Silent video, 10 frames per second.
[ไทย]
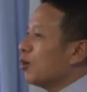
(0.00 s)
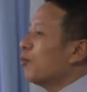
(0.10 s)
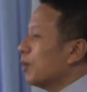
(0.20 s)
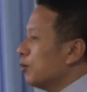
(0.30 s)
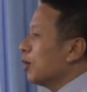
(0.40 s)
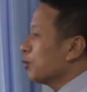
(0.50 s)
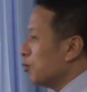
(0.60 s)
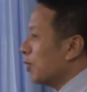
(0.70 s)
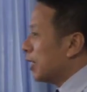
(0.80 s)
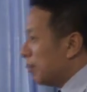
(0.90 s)
วิตของมนุษย์เรา
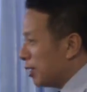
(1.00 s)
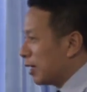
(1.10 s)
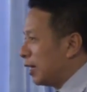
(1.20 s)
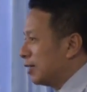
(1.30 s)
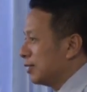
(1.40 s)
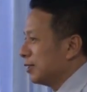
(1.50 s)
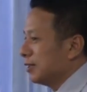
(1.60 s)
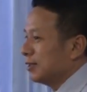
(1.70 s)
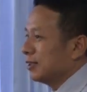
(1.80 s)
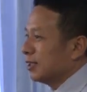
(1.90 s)
ทุกวันนี้เหมือนกัน
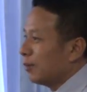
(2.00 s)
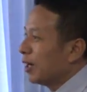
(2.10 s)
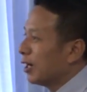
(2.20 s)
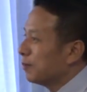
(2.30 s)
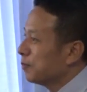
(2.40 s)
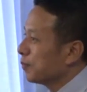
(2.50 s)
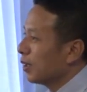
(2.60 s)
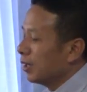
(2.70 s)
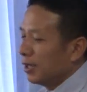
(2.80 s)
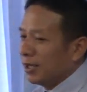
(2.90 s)
ใช่ไหมครับ
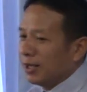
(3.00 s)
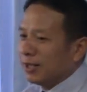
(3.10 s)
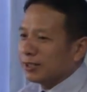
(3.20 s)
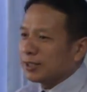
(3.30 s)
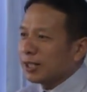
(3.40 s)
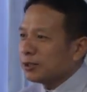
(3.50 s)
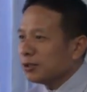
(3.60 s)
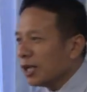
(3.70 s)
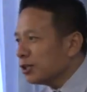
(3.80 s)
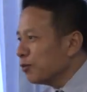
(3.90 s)

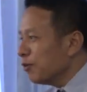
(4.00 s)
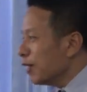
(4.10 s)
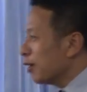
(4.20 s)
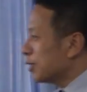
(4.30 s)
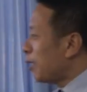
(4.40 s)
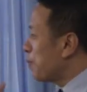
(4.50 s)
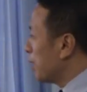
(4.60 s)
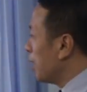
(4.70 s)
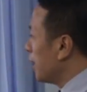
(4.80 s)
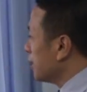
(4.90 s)
ถ้าสมมุติว่าเราทำ
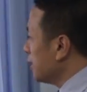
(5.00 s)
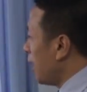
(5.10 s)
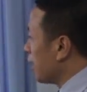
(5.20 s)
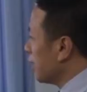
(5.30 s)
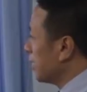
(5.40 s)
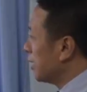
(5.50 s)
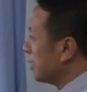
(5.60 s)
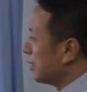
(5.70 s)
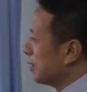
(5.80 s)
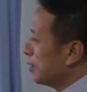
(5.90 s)
ผิดอะไรสักอย่างหนึ่ง
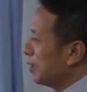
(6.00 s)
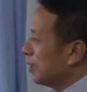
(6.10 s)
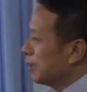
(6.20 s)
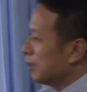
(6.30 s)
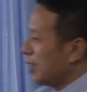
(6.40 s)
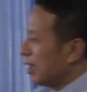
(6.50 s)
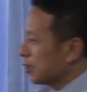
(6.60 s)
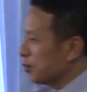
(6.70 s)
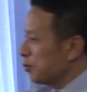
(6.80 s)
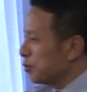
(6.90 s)
ถ้า
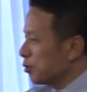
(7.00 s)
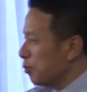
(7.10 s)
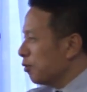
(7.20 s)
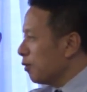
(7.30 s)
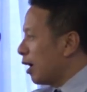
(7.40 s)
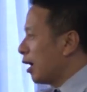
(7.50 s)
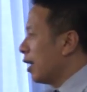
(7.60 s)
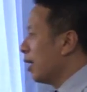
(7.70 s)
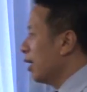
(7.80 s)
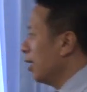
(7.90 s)
สมสมมุติว่า
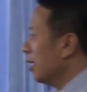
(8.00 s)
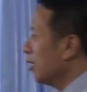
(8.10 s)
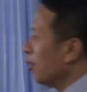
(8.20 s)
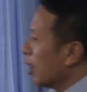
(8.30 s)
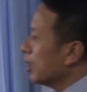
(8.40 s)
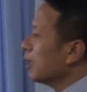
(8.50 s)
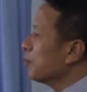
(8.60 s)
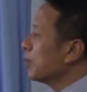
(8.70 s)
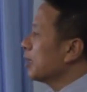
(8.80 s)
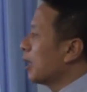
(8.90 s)
น้องไอ้
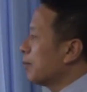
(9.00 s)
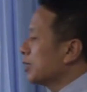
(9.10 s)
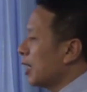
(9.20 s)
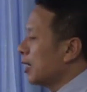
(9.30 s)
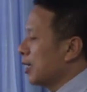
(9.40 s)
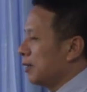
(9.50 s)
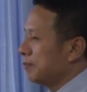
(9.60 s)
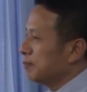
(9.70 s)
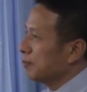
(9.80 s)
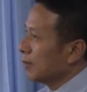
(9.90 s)
ทำผิดกับอาจารย์เนี่ย
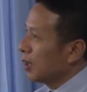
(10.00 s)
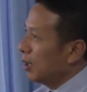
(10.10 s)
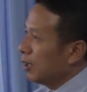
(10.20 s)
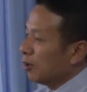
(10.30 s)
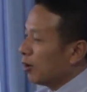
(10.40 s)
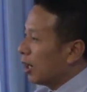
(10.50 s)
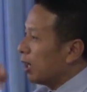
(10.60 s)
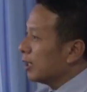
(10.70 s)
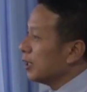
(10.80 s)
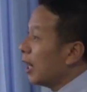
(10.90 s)
น้องไอ้
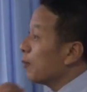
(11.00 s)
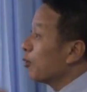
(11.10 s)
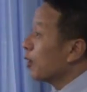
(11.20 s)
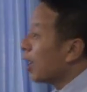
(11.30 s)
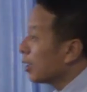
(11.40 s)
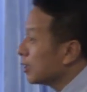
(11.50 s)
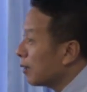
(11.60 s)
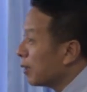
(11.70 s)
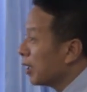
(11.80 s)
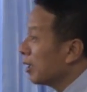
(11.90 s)
กล้ามองหน้าอาจา
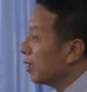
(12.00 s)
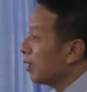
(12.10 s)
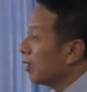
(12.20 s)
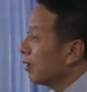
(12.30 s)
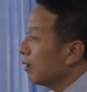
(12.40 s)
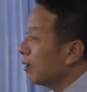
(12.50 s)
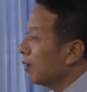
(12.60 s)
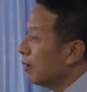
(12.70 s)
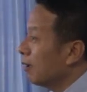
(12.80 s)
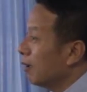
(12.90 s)
รย์ไหม
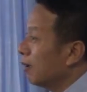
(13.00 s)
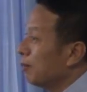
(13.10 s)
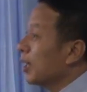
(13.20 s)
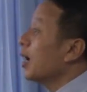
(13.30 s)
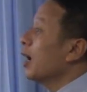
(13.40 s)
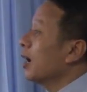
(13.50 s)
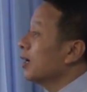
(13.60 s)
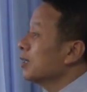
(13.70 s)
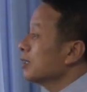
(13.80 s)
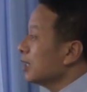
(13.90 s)
ไม่กล้า
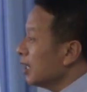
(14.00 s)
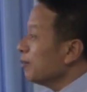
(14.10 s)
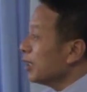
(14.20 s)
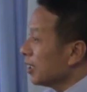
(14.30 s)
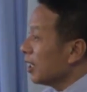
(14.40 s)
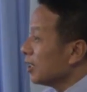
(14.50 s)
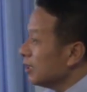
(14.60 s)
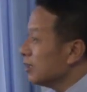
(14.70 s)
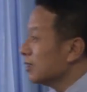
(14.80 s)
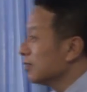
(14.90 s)
สิ่งนี้มันจะเกิด
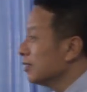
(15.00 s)
ขึ้น